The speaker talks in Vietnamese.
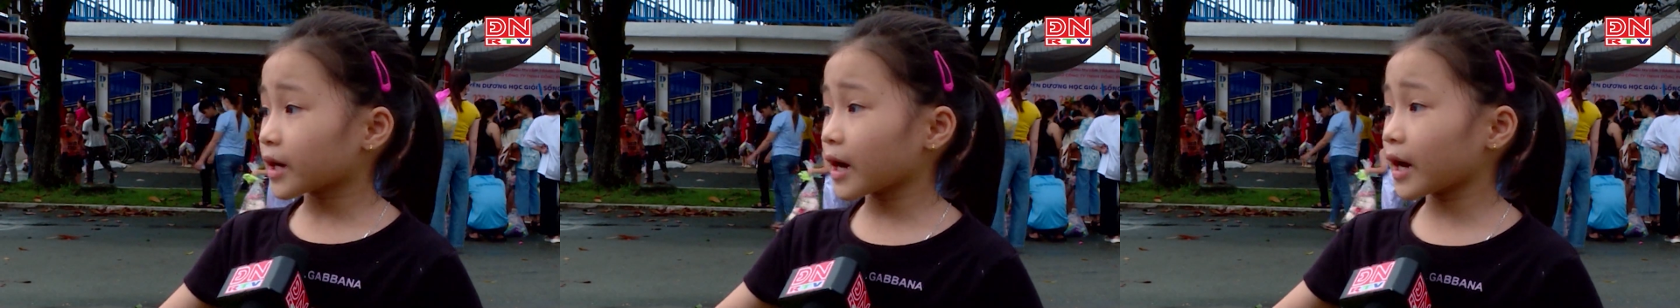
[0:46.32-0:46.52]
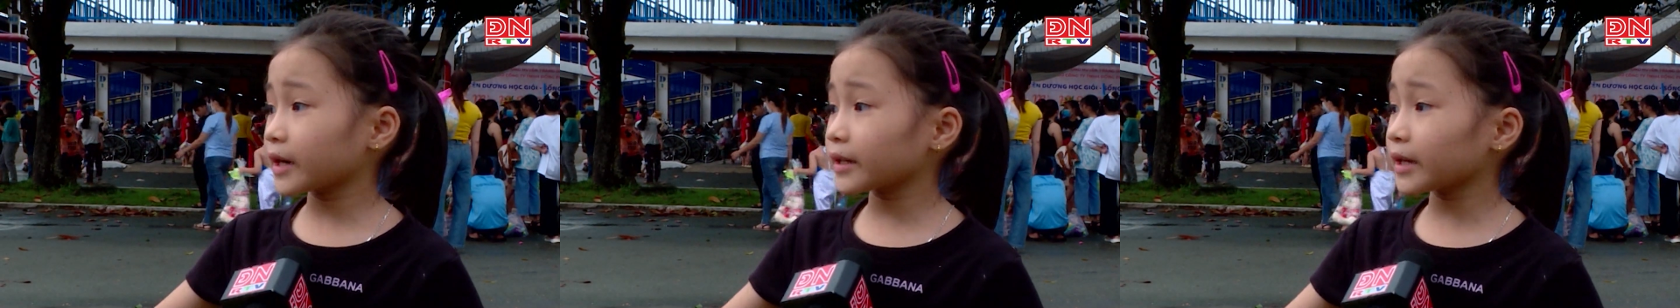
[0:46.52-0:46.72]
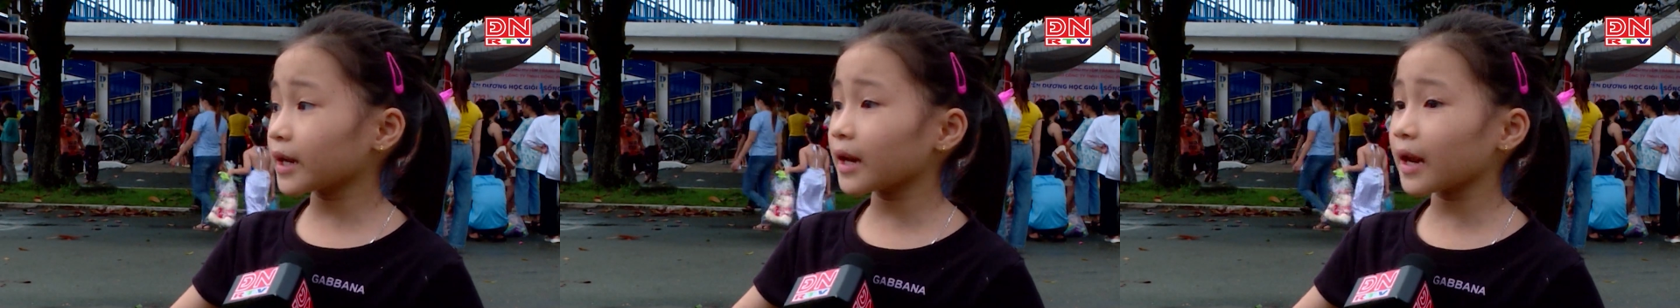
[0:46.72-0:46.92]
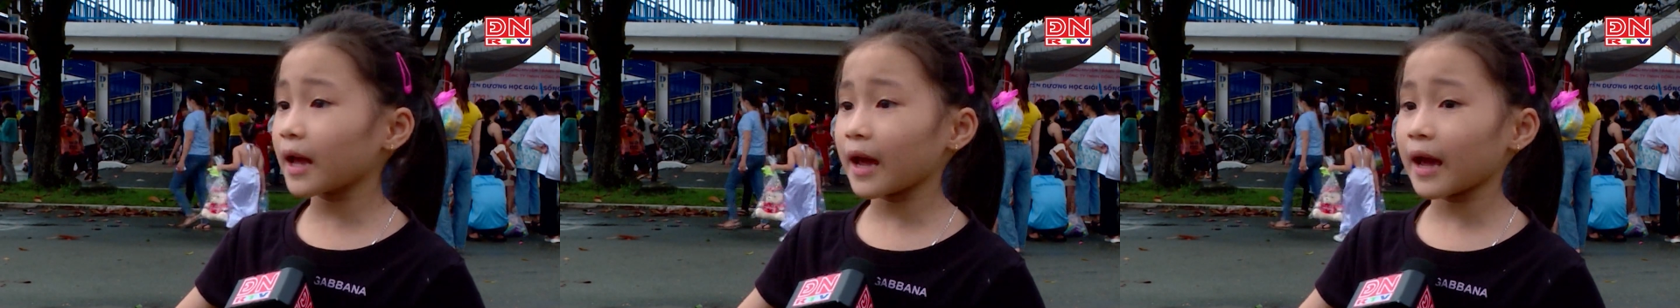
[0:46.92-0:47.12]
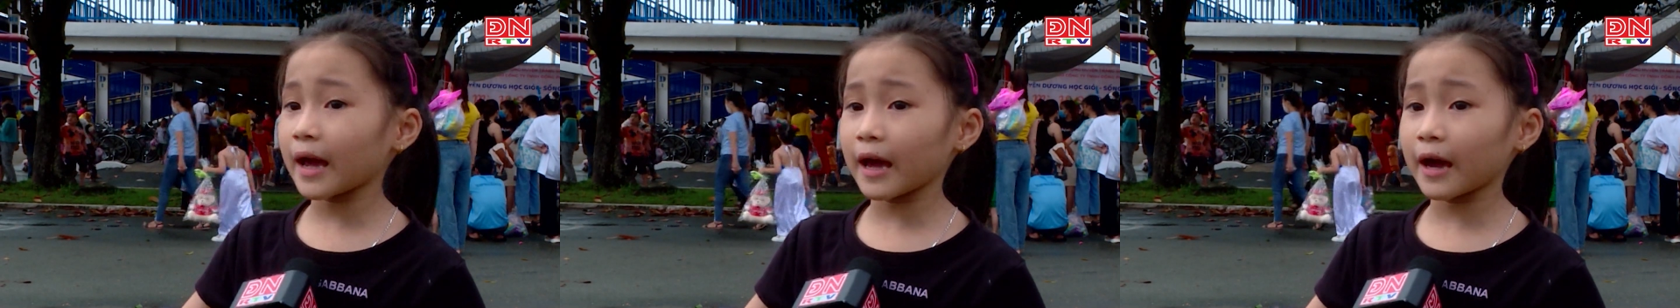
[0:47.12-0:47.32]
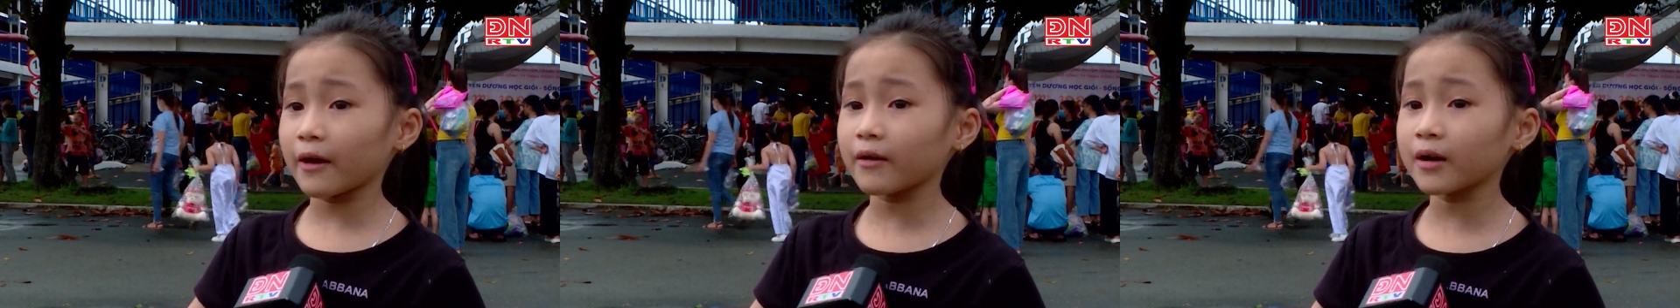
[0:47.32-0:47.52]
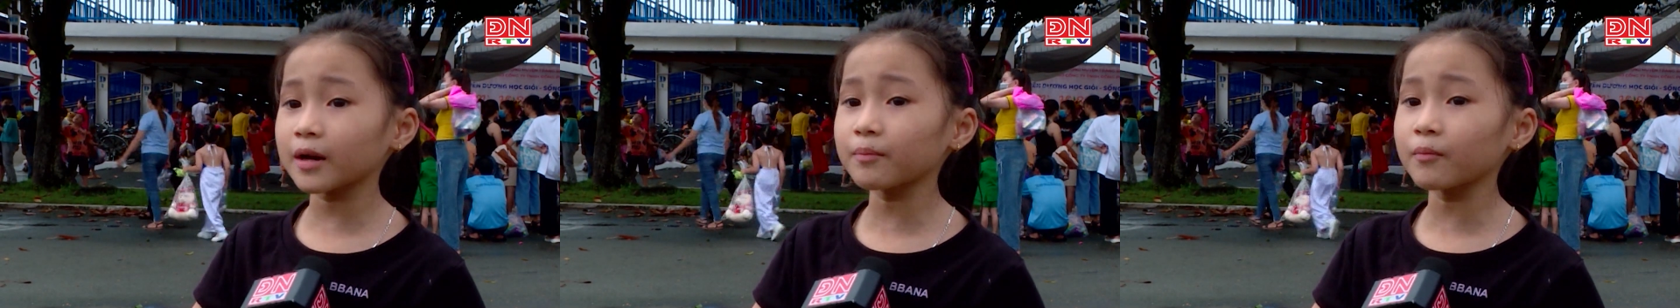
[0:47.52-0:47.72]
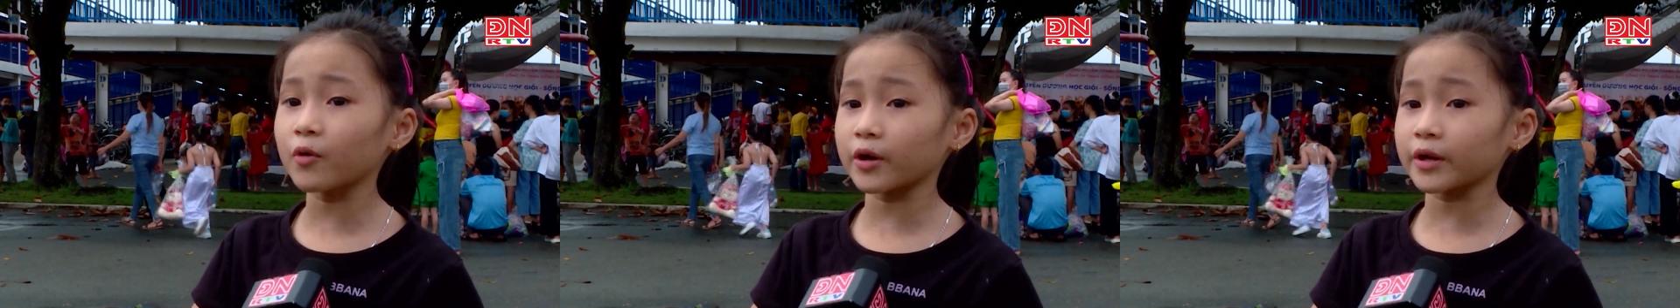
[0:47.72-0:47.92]
con rất là hào
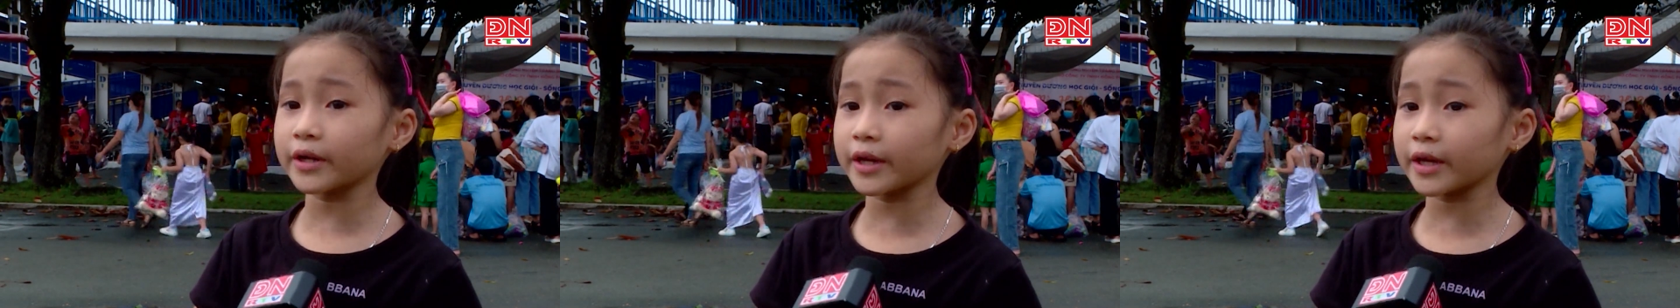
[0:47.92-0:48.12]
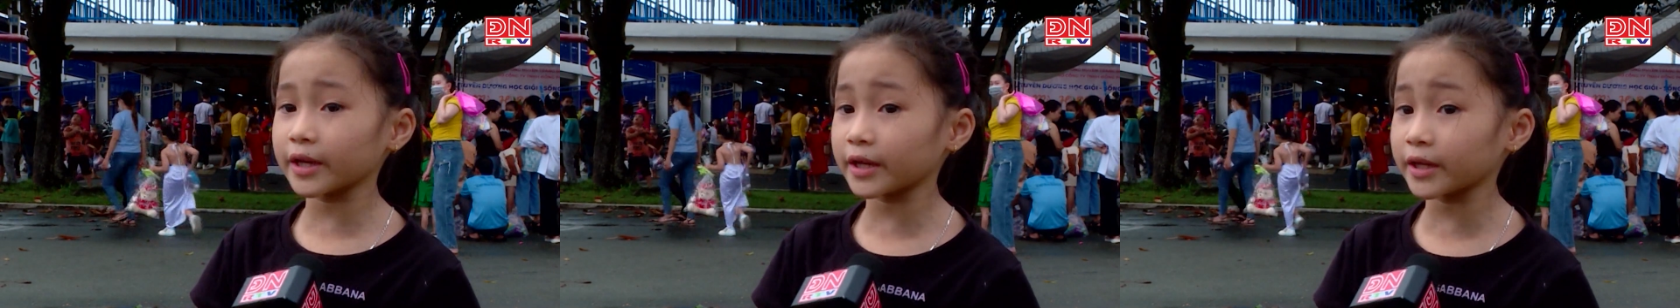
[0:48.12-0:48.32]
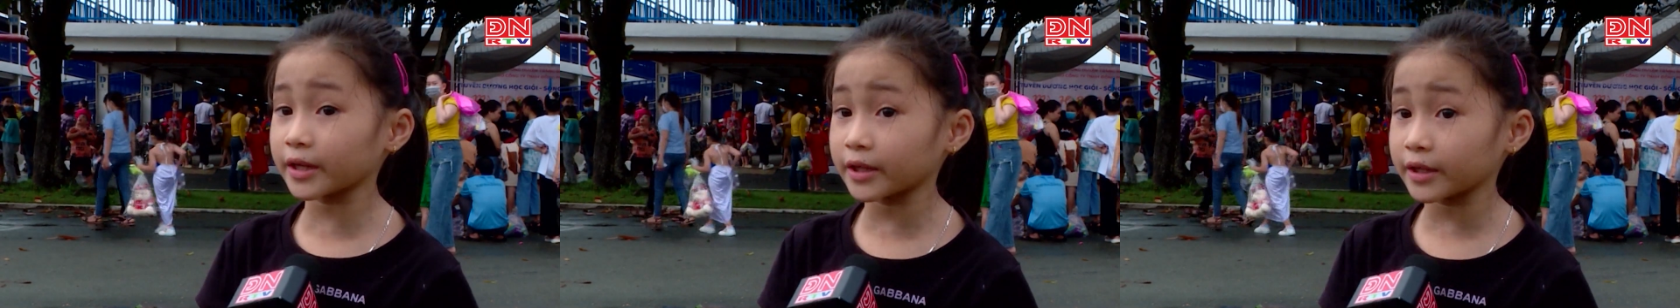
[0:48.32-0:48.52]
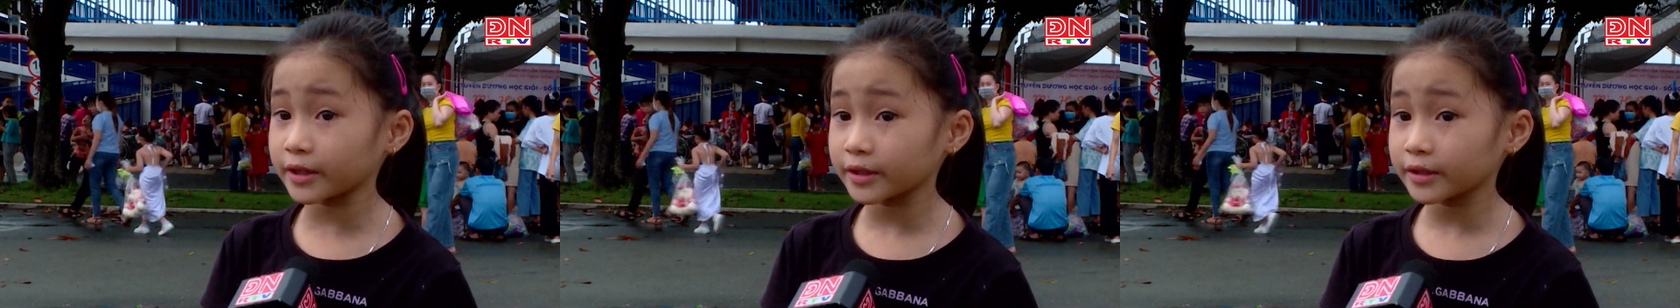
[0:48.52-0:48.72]
hức muốn đi.